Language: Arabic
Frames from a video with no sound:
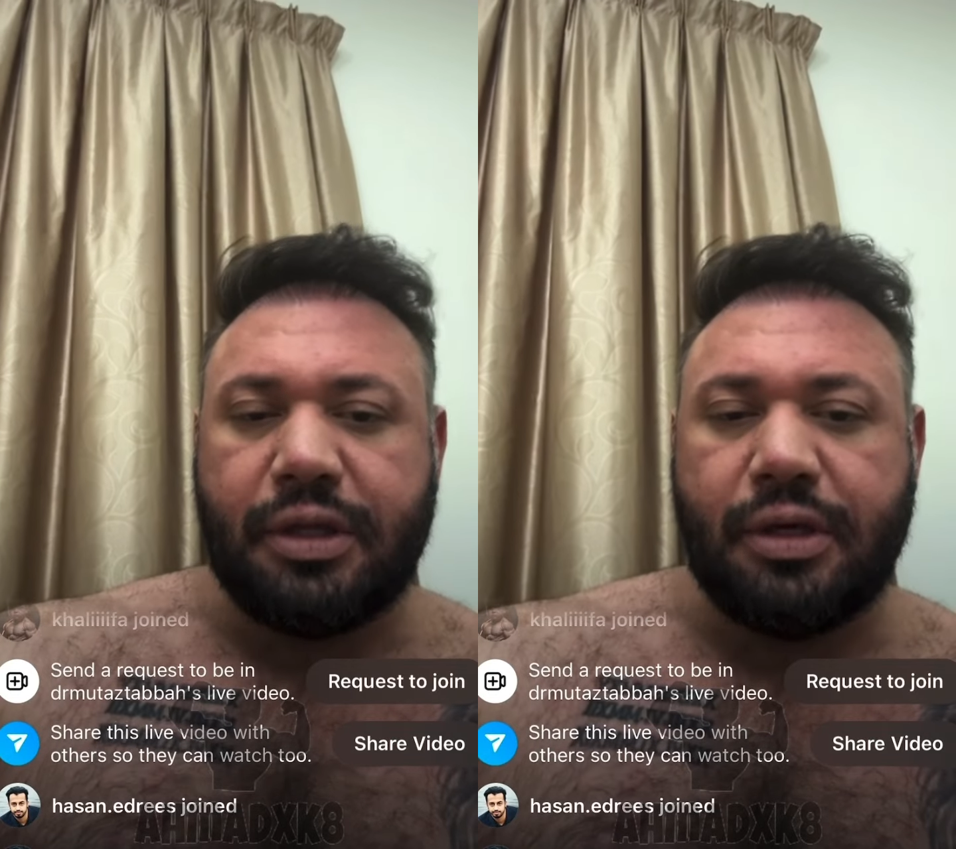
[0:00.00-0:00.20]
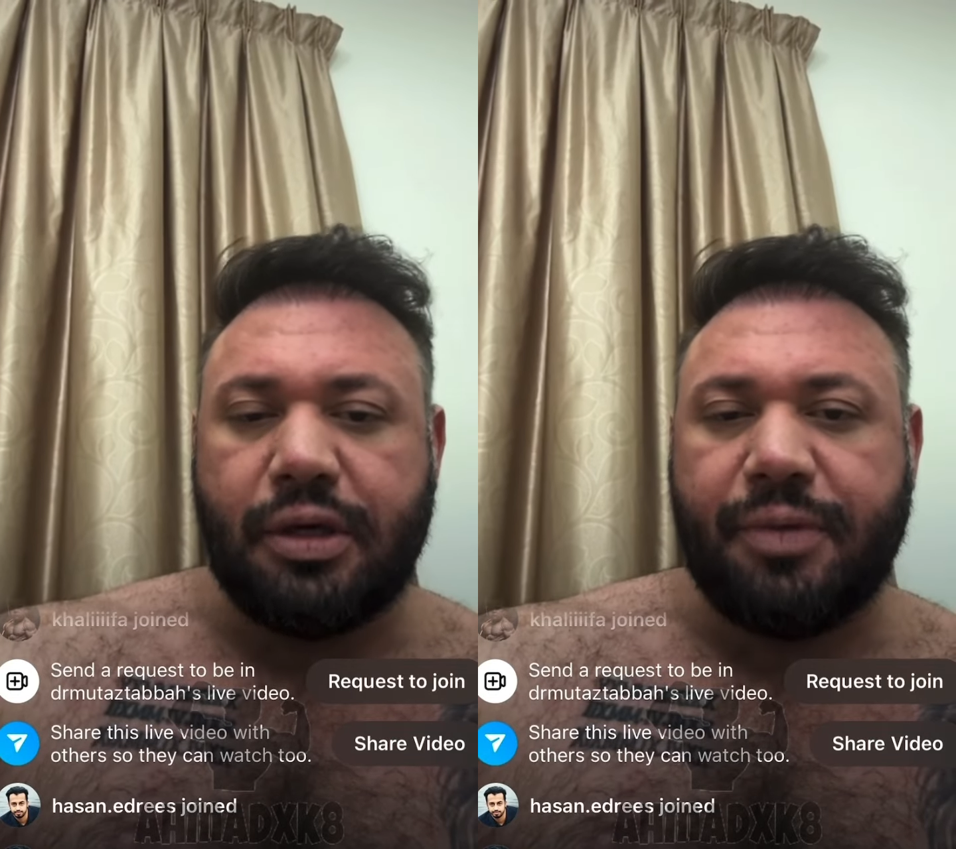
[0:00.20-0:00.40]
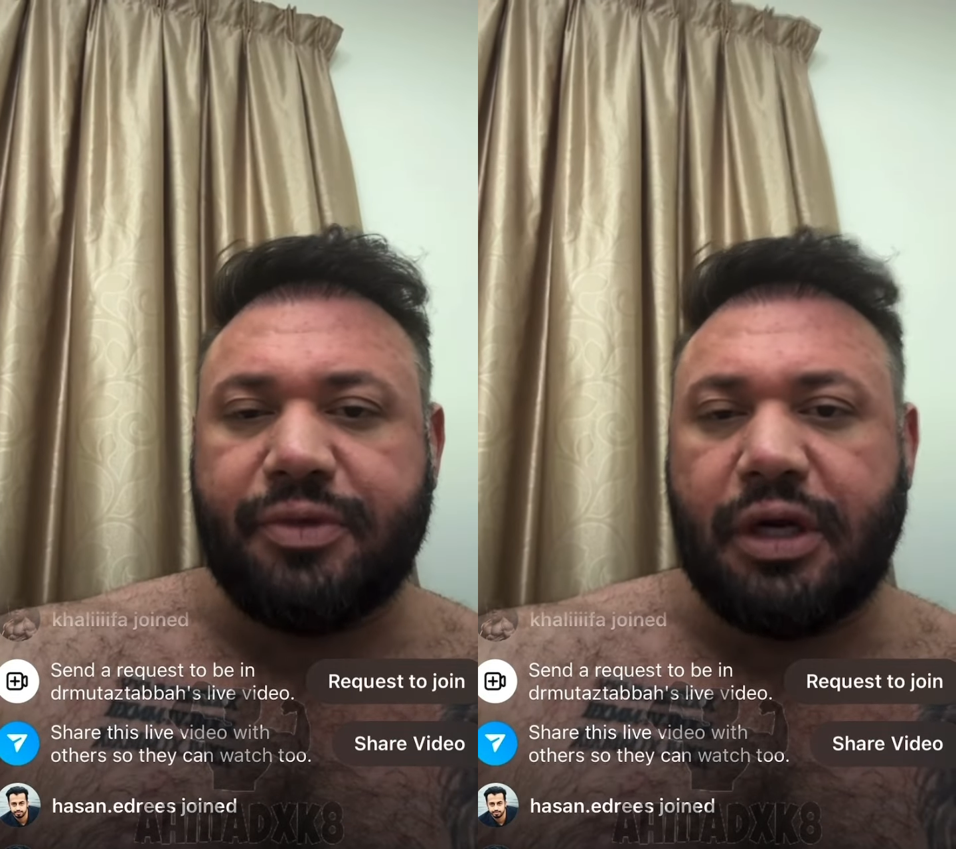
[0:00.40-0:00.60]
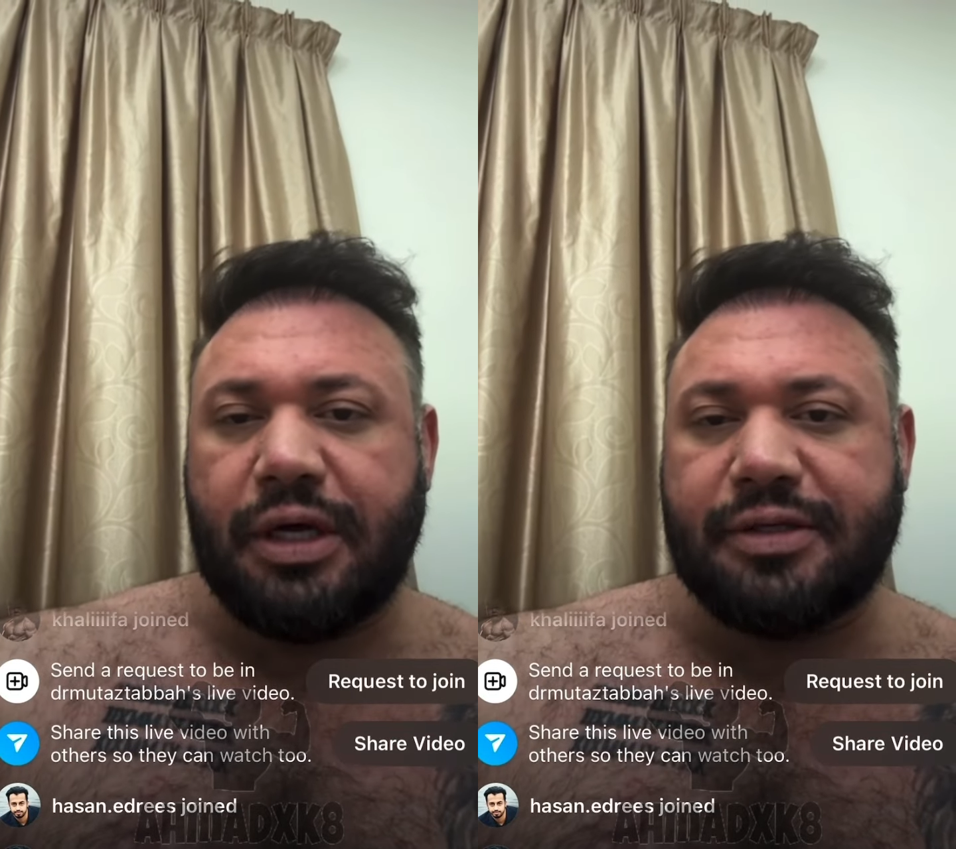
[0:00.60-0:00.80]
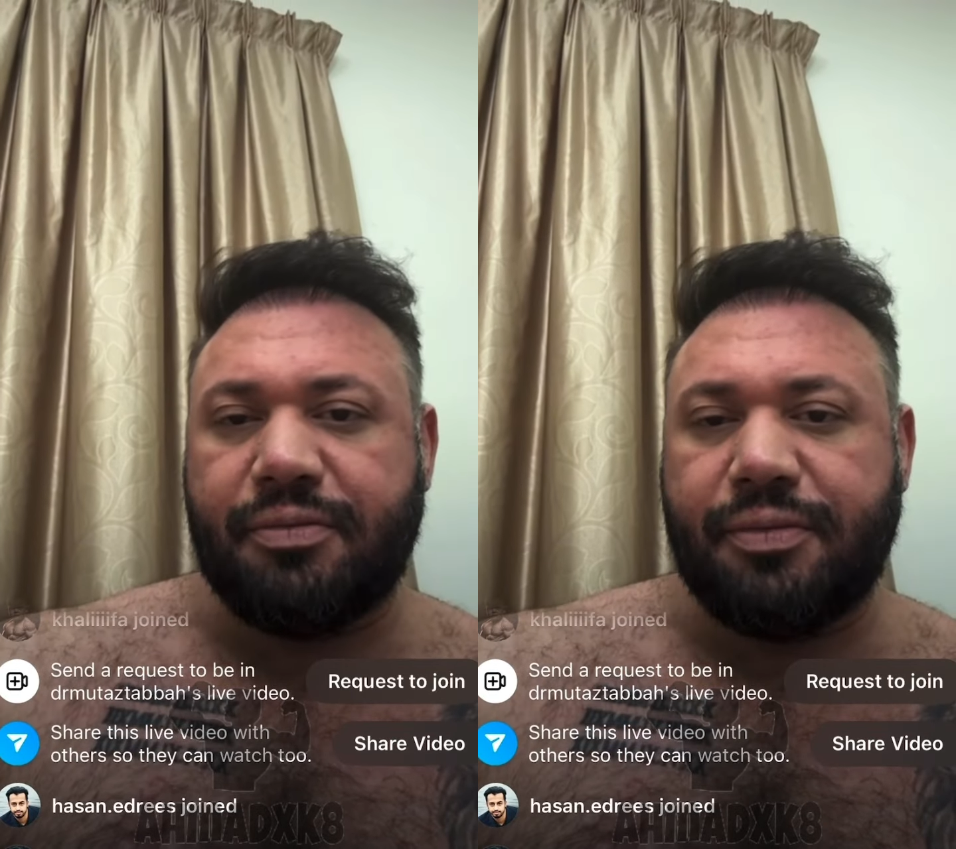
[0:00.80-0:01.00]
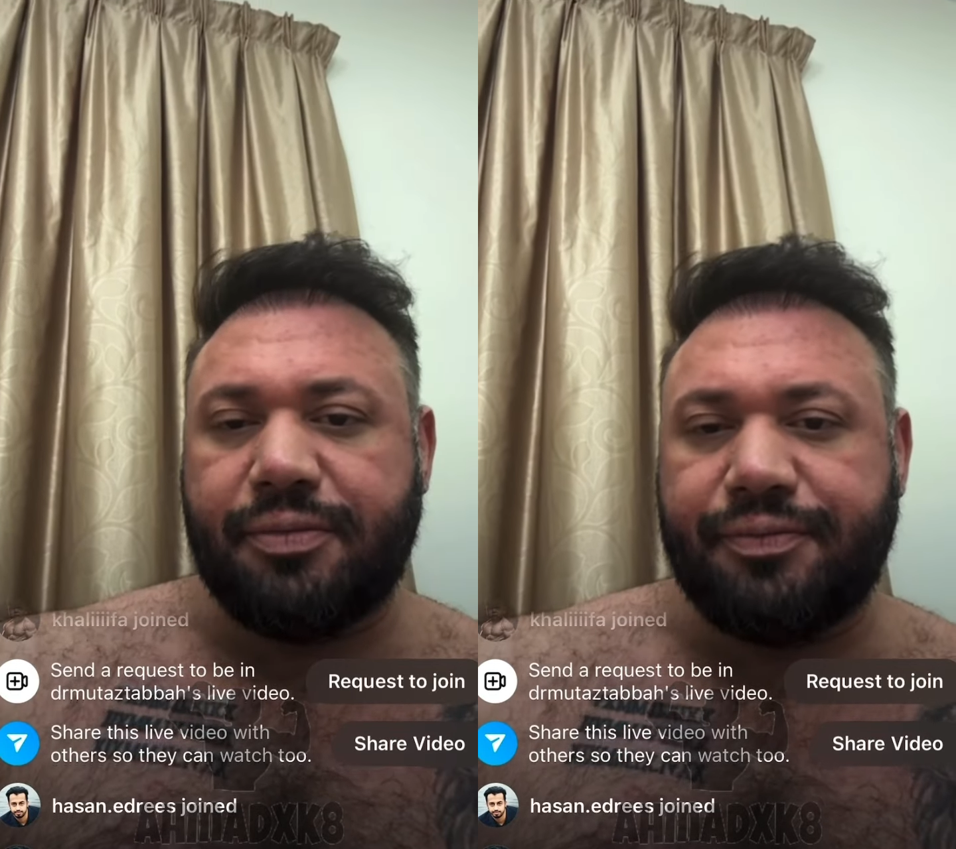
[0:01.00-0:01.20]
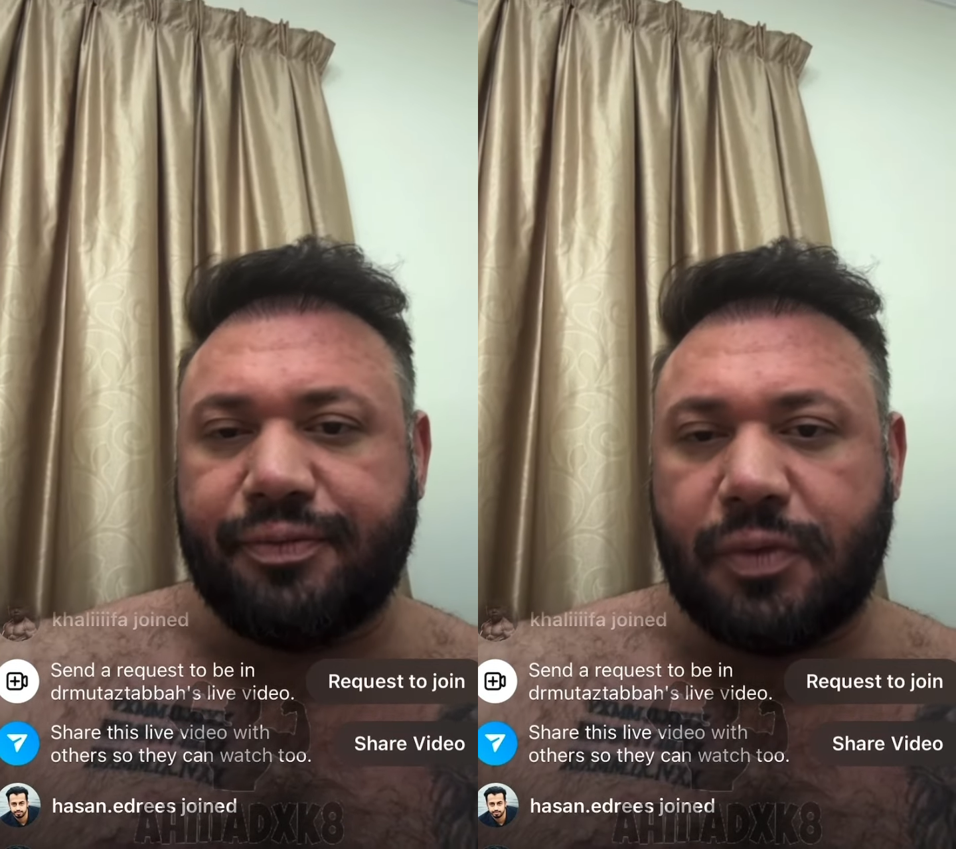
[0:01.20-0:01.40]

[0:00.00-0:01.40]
بعد الكابتن عاصم